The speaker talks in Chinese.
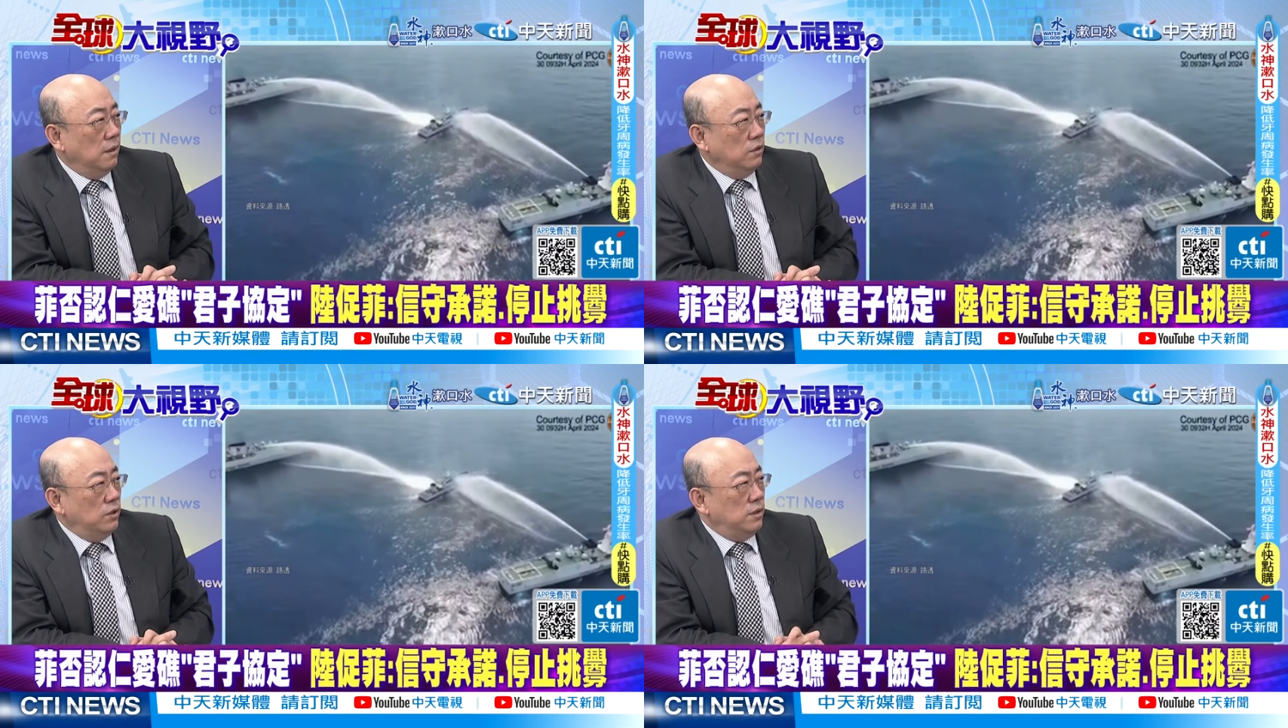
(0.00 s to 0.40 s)

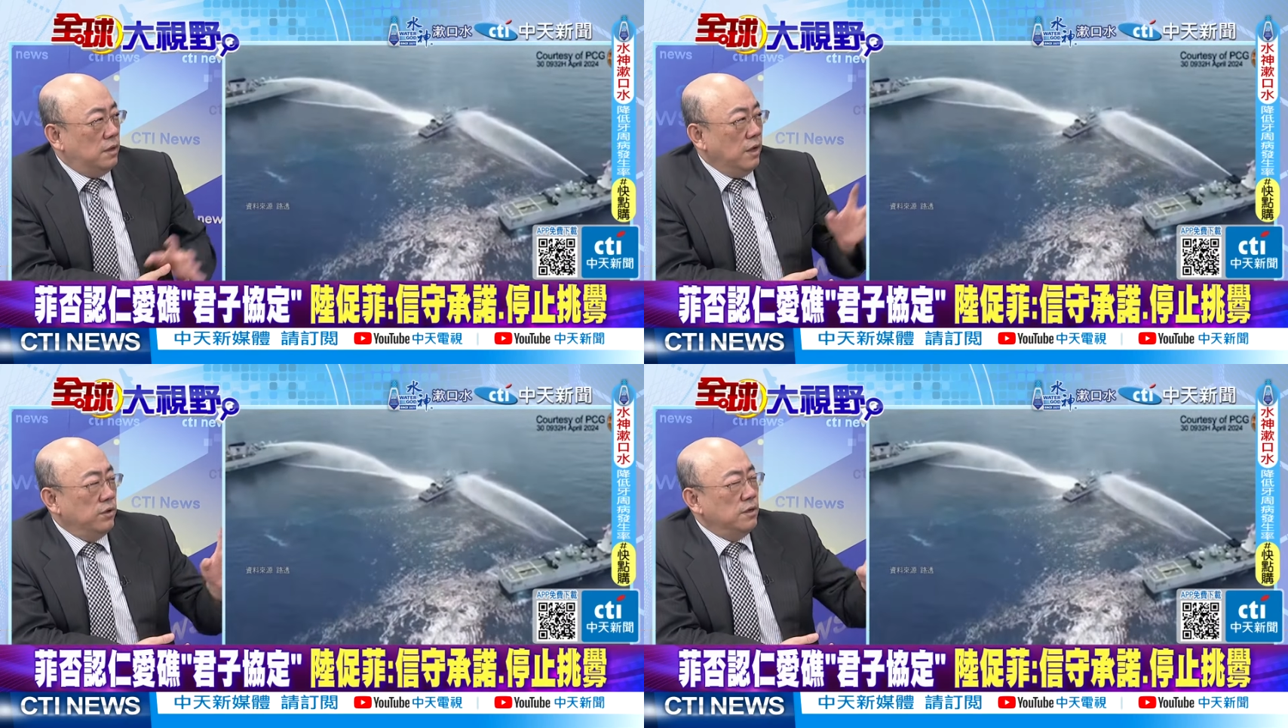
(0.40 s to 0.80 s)
就是
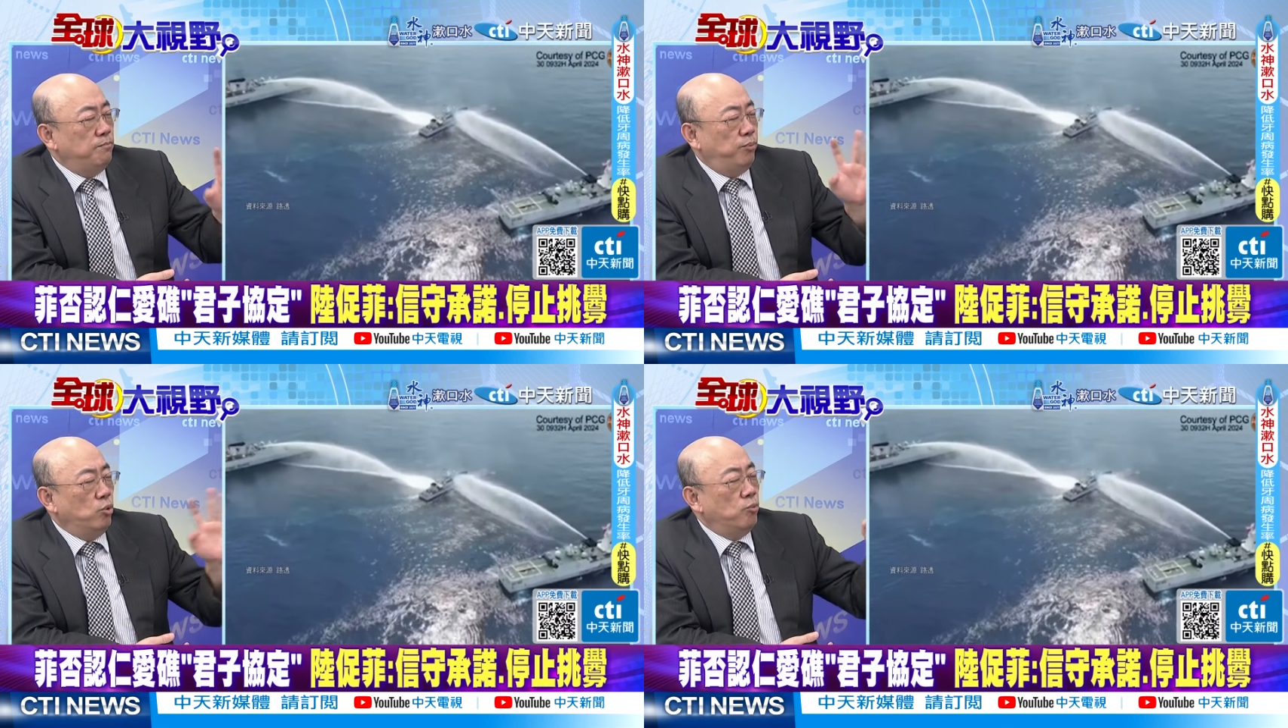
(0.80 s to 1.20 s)
等于是
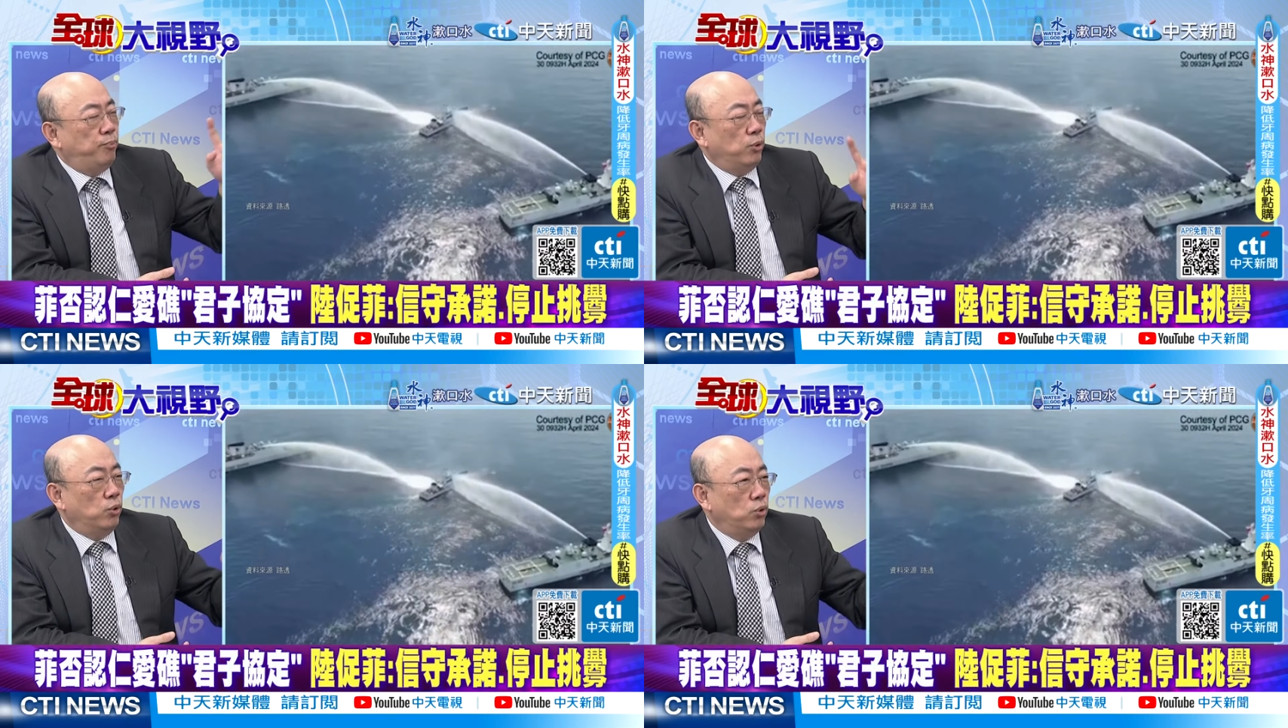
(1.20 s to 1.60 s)
步
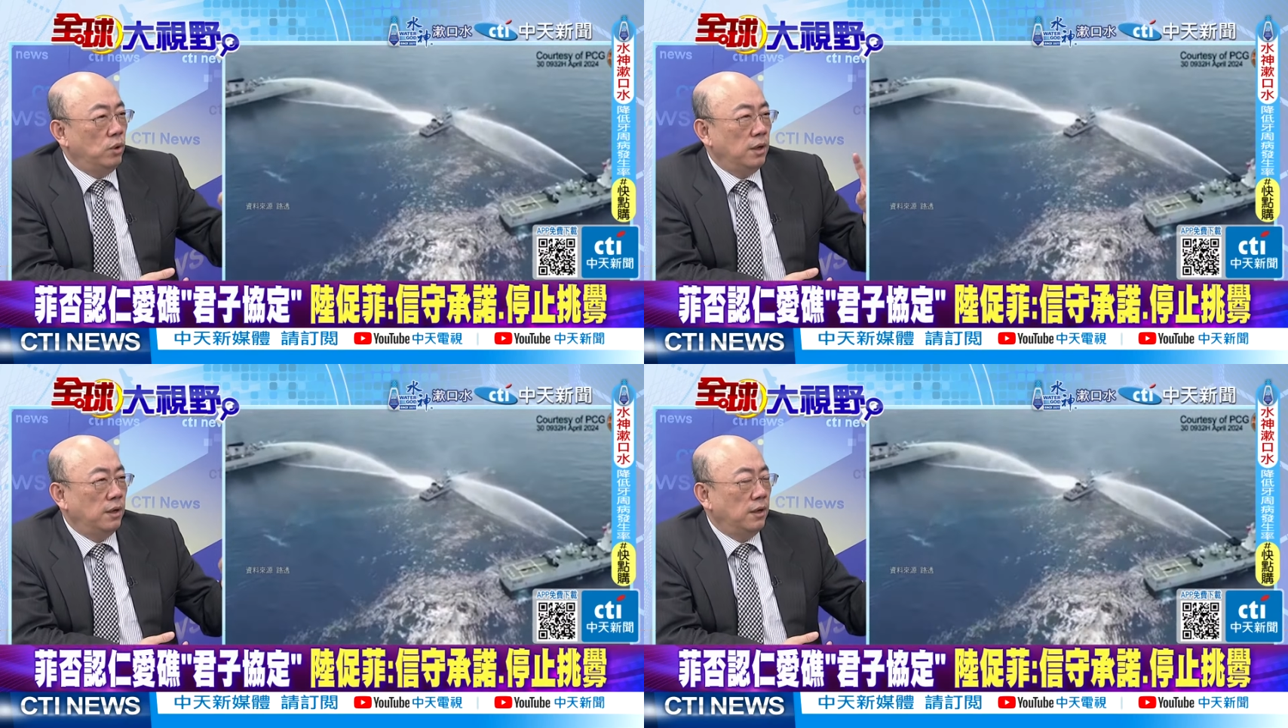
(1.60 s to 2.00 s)
步
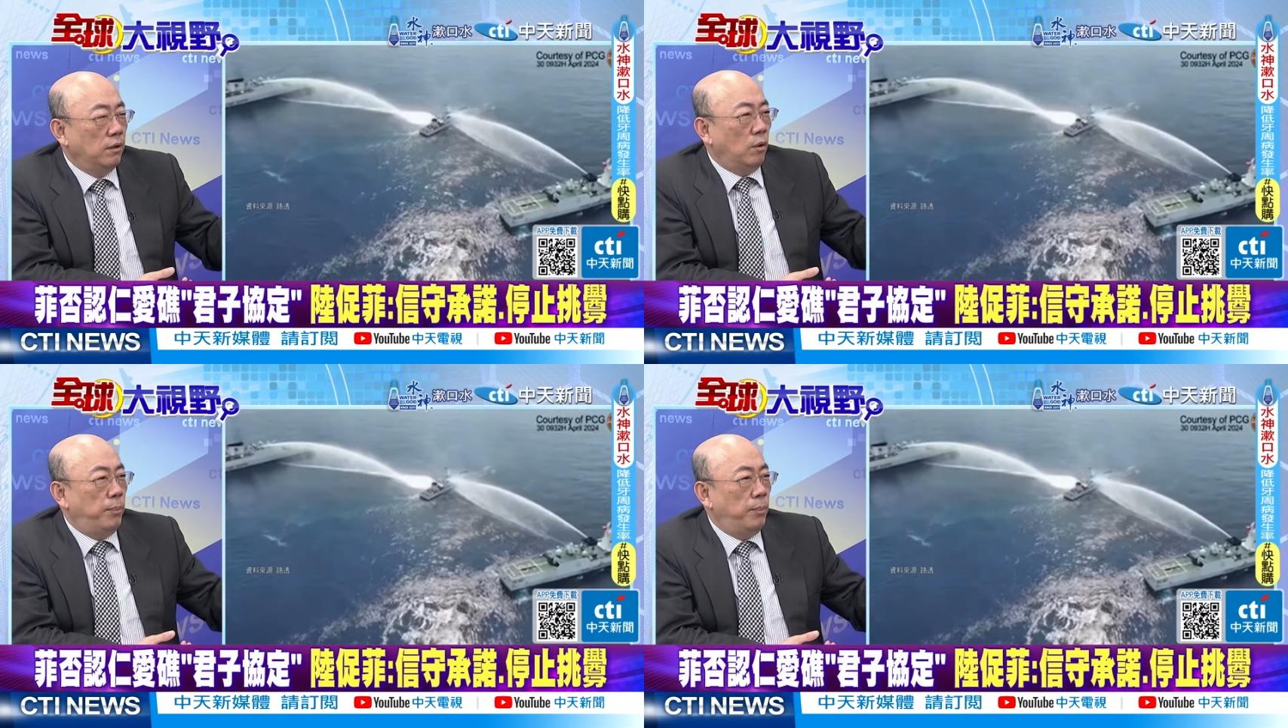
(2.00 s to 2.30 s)
我